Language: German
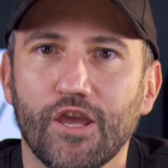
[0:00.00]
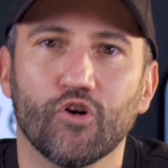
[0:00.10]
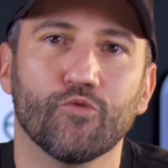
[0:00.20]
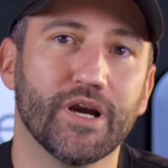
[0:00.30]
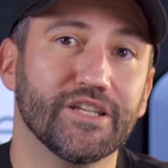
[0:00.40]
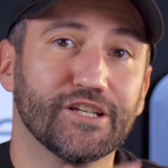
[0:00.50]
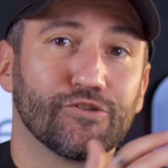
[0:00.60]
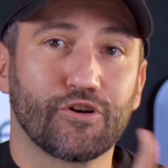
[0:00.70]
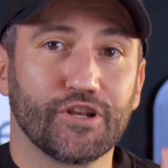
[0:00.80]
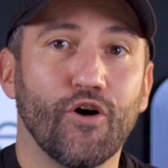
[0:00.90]
und bei
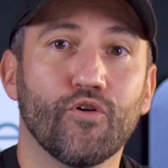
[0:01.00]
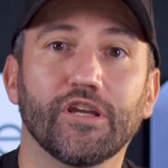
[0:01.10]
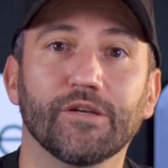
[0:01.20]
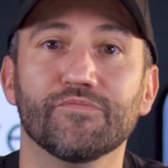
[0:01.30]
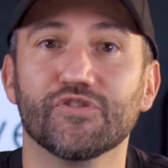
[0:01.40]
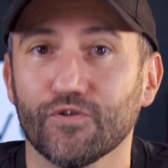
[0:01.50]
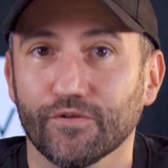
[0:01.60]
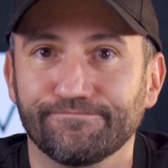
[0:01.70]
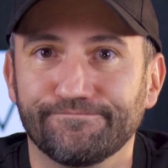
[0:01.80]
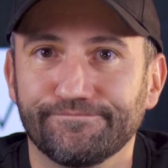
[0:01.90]
TikTok Now
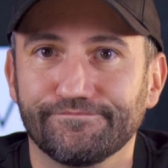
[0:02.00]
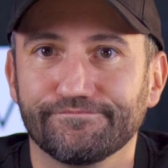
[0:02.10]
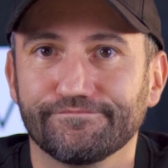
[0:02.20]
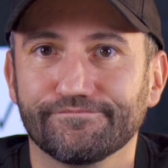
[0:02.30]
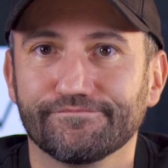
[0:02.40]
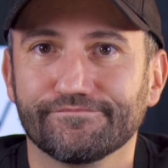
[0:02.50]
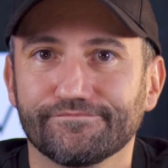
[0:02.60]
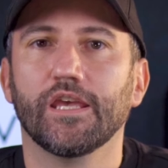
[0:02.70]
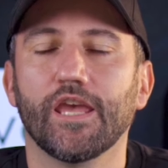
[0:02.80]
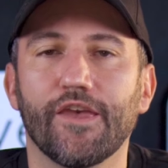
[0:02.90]
ebenso.
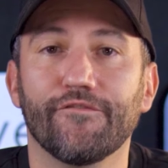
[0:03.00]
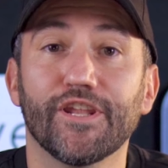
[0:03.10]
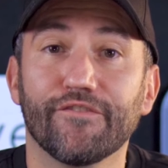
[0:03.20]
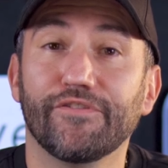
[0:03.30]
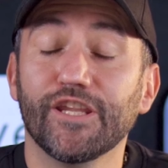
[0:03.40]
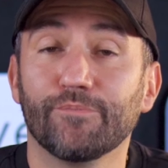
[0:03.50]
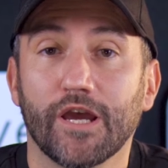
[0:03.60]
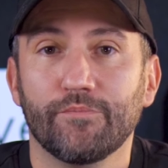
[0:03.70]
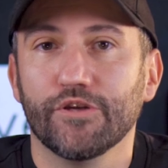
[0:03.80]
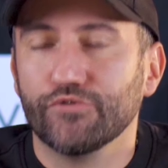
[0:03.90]
Wie der Feed
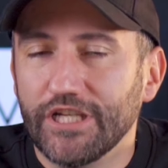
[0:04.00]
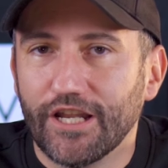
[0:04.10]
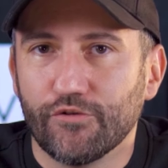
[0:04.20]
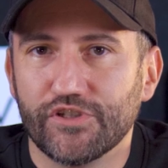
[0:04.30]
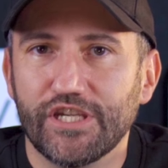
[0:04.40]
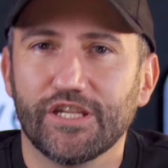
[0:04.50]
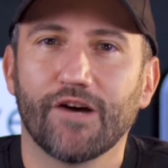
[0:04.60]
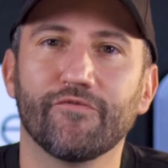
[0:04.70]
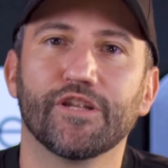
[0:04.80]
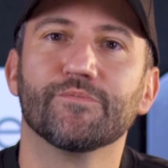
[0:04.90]
bei BeReal aussieht,
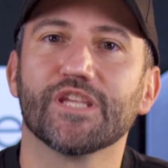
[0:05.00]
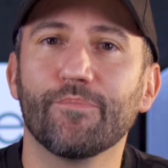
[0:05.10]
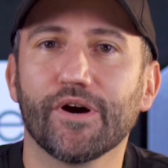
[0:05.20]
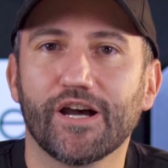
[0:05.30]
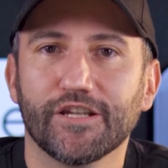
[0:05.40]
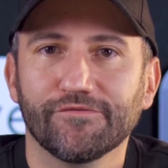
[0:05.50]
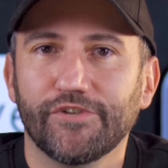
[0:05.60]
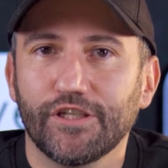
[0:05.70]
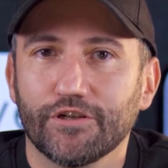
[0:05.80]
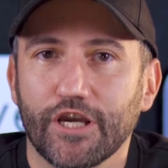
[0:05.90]
haben wir in einem separaten
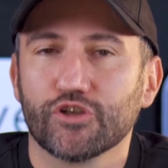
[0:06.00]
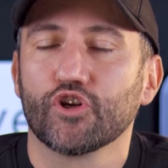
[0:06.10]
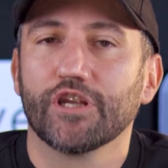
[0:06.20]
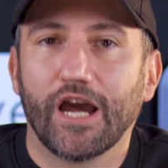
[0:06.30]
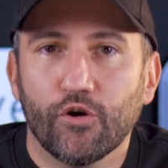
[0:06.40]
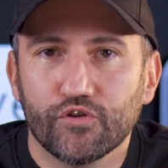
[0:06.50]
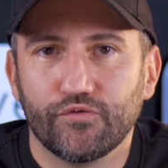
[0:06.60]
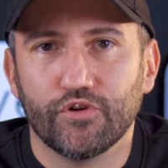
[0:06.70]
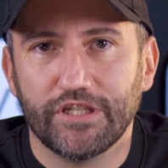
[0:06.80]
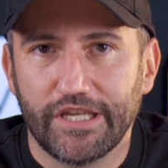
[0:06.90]
Video ja schon
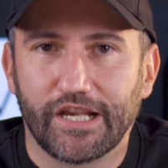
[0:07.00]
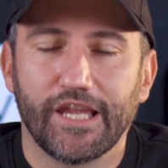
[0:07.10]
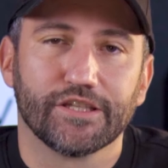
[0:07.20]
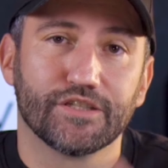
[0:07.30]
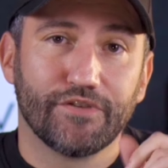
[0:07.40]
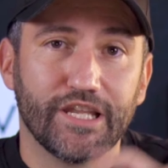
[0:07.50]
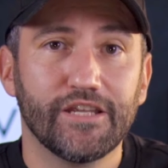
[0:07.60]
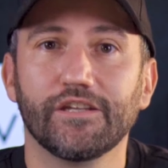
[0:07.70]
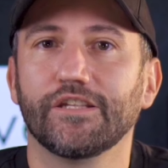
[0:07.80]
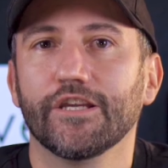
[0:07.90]
ausführlich erklärt. Das
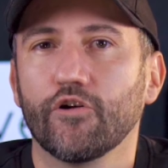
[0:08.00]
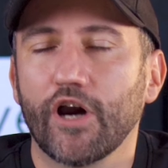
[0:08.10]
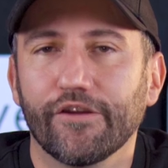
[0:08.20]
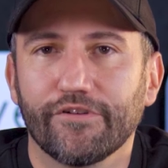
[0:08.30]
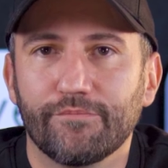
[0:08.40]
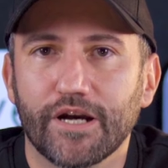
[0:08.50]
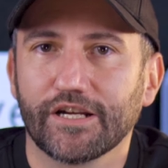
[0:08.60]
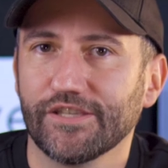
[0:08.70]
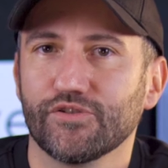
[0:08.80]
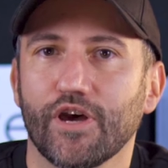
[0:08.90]
verlinke ich dir auch einfach mal,
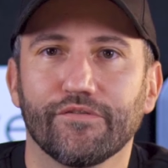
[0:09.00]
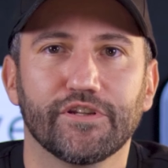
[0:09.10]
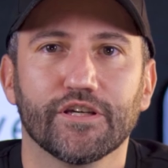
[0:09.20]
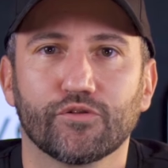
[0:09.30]
kannst du einfach dir